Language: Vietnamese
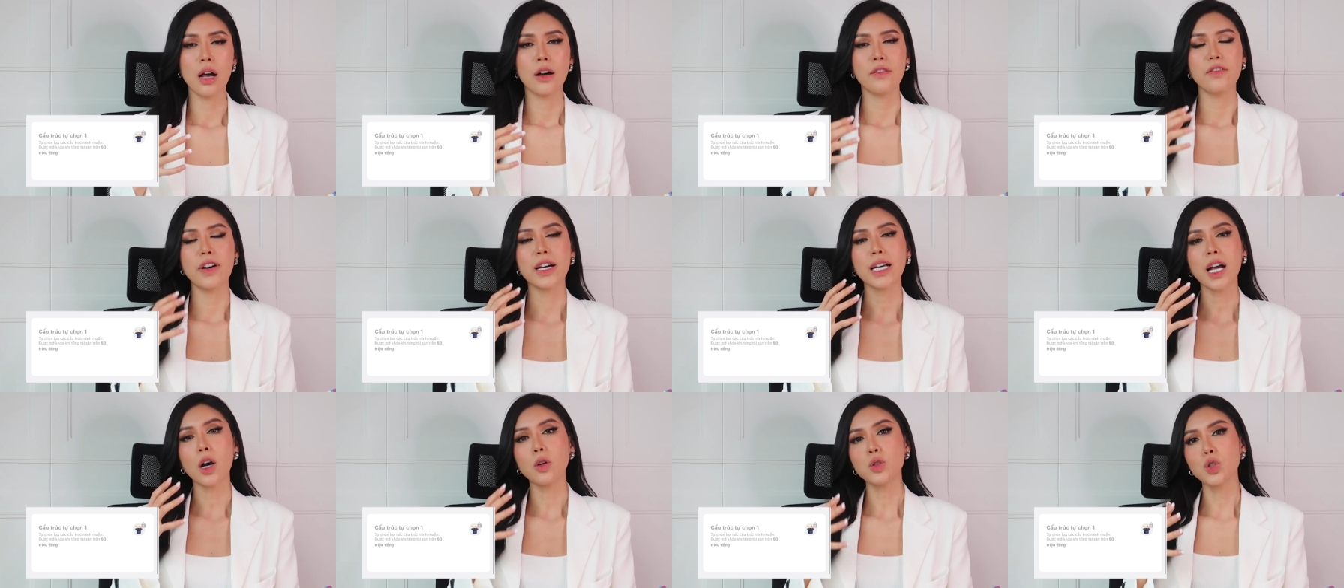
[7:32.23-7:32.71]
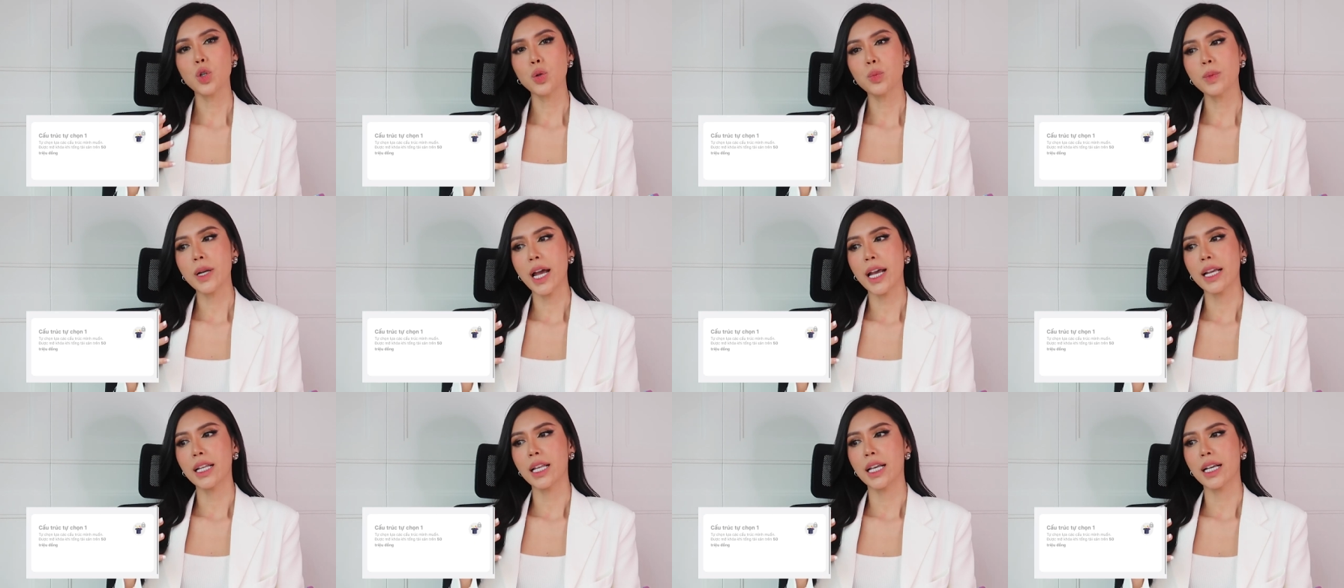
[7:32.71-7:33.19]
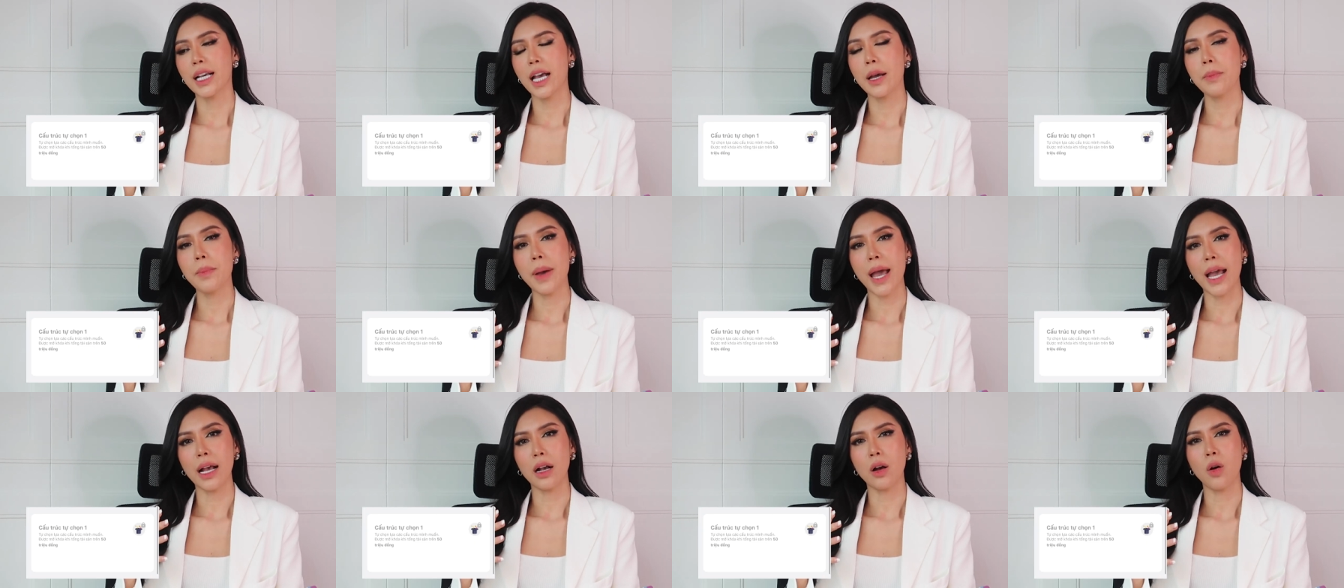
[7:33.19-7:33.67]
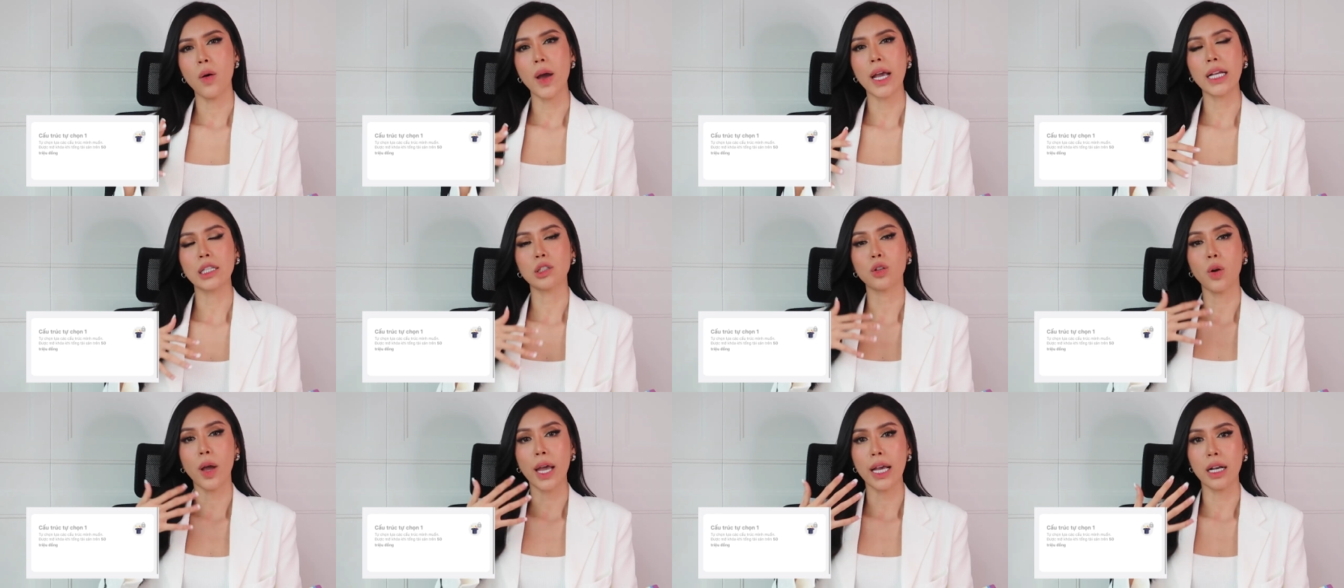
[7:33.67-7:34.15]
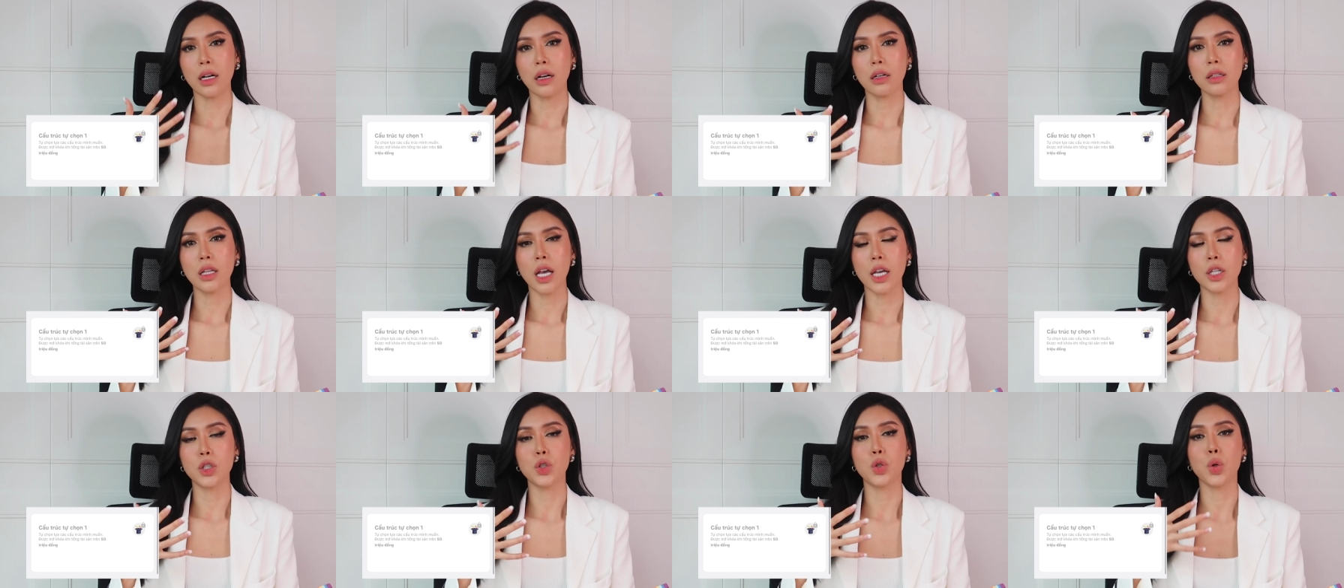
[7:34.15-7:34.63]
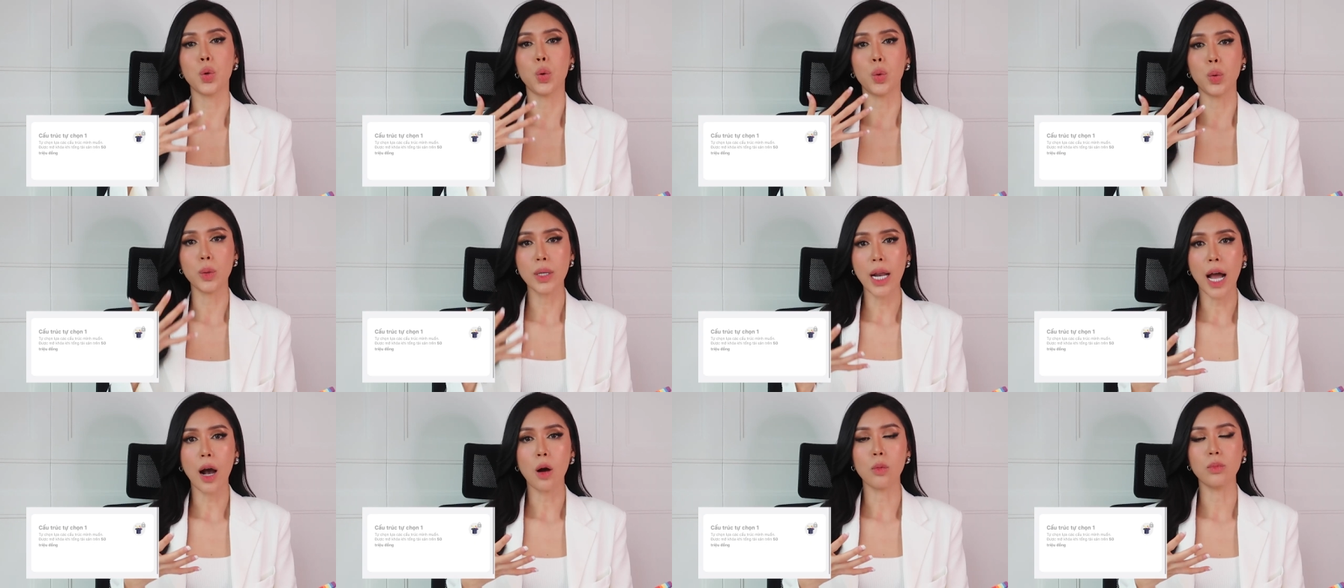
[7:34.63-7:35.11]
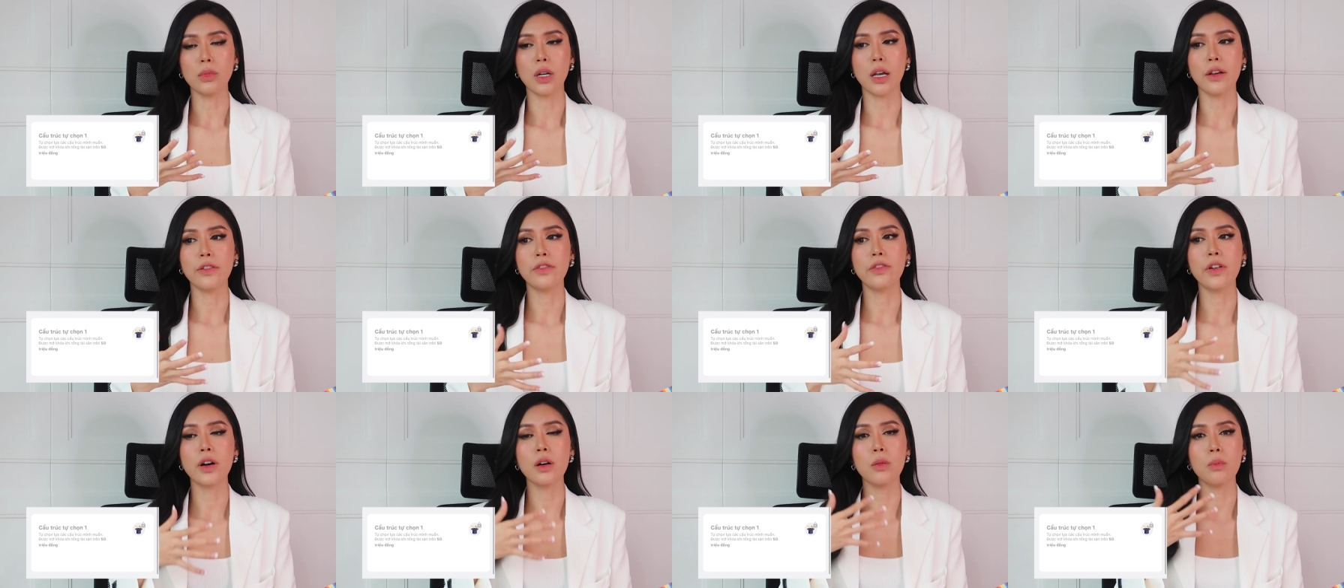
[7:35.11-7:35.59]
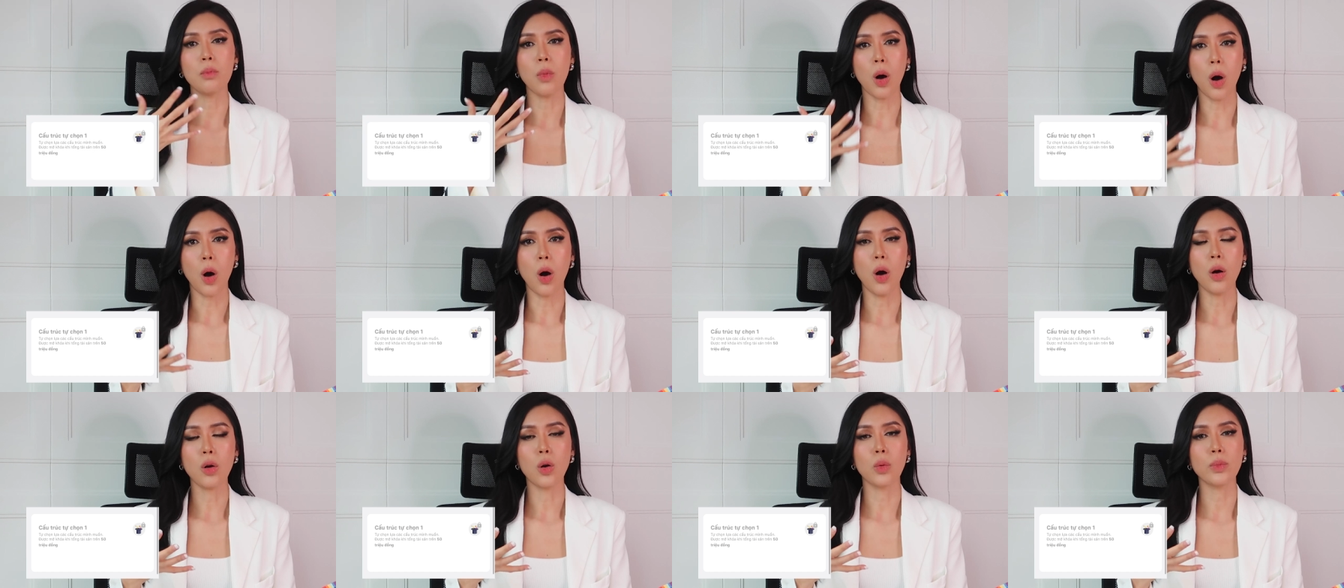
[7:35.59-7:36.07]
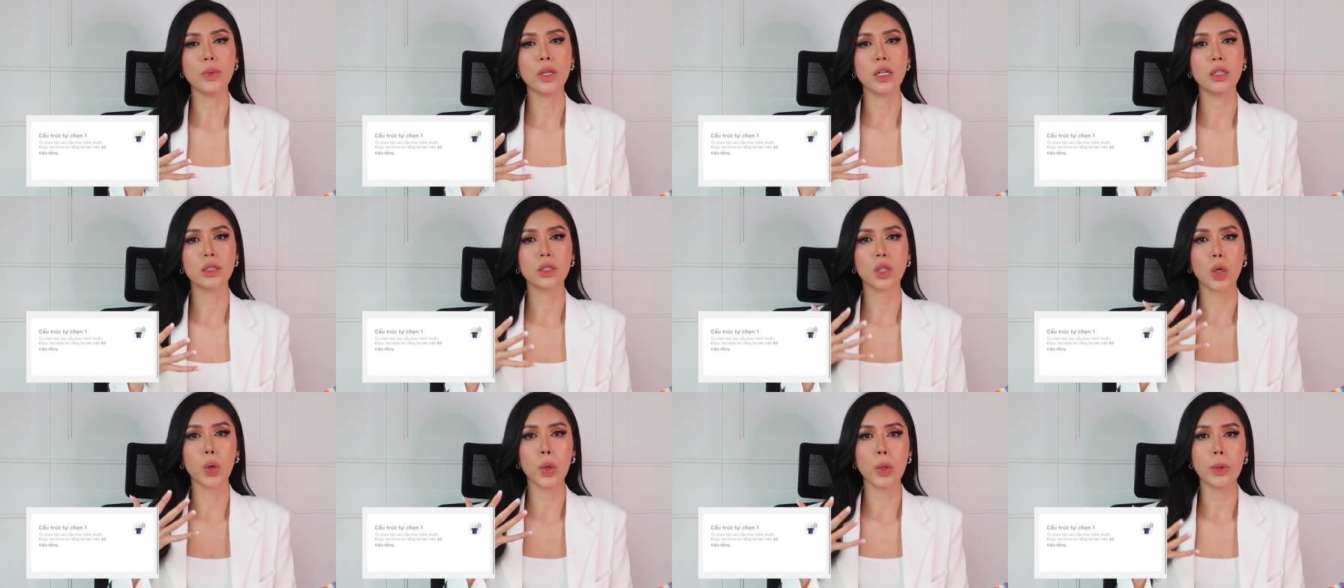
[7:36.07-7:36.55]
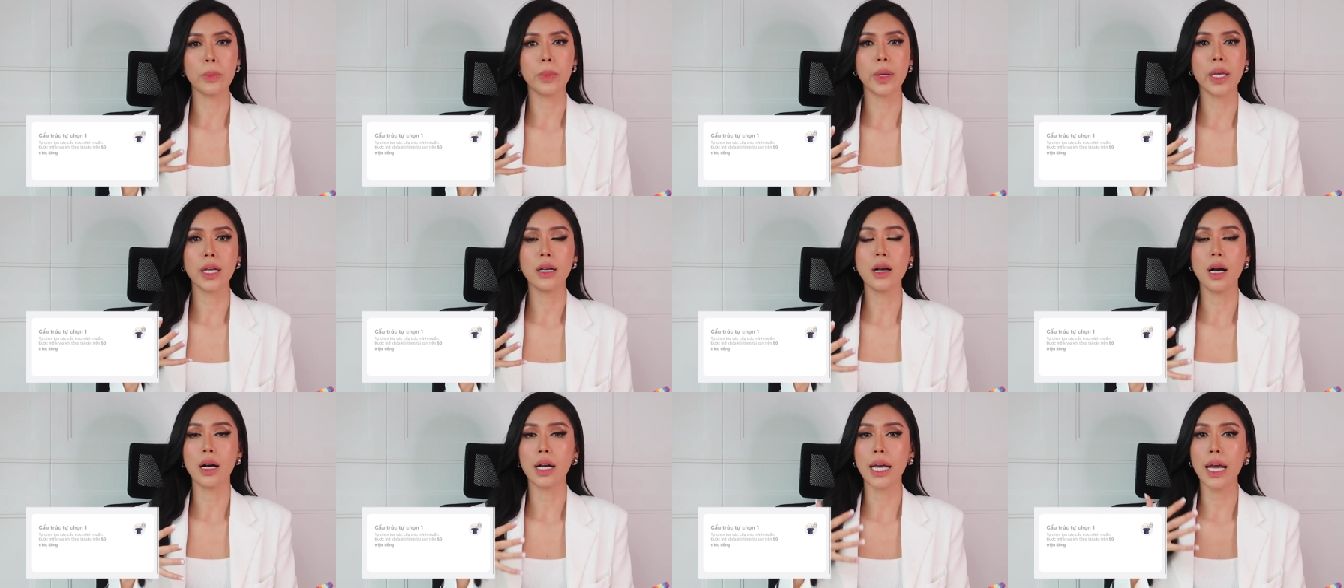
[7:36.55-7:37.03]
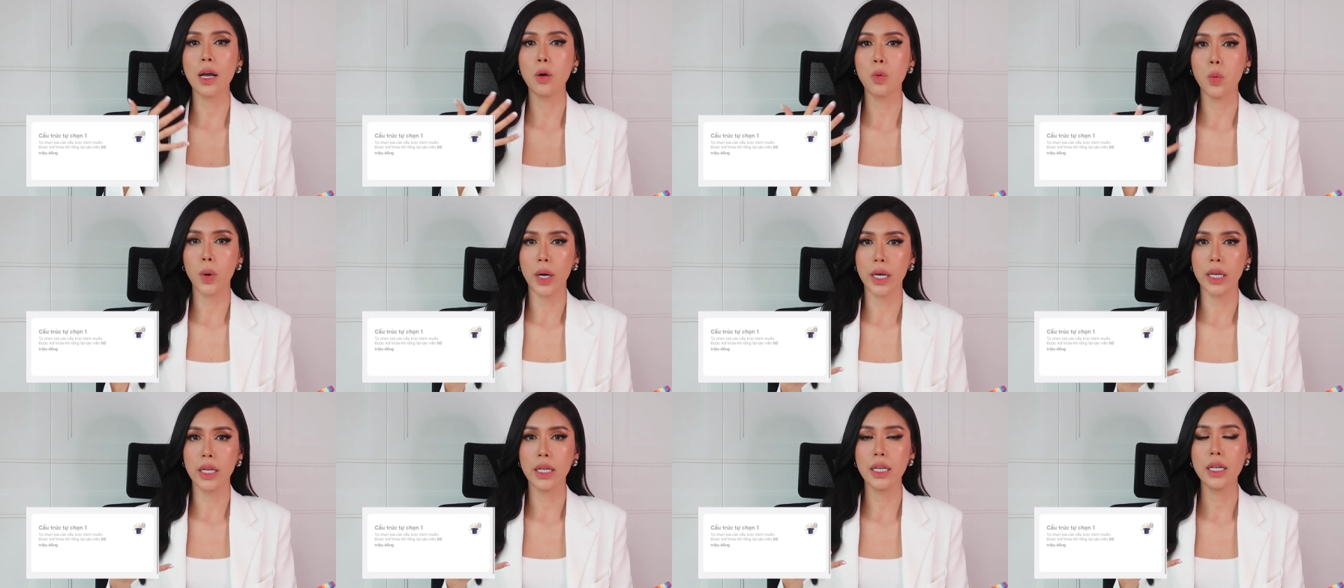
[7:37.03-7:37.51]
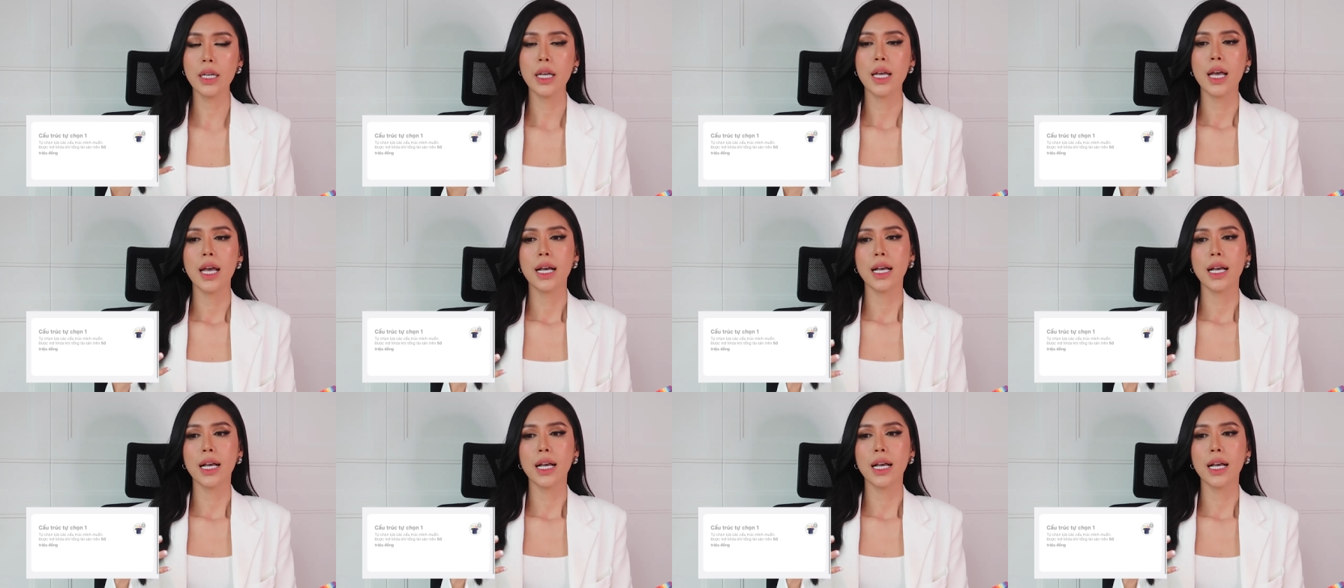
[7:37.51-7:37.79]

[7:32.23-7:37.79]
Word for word: Với cấu trúc này thì các bạn hoàn toàn có thể chủ động để phân bổ cũng như tùy biến ở các quỹ.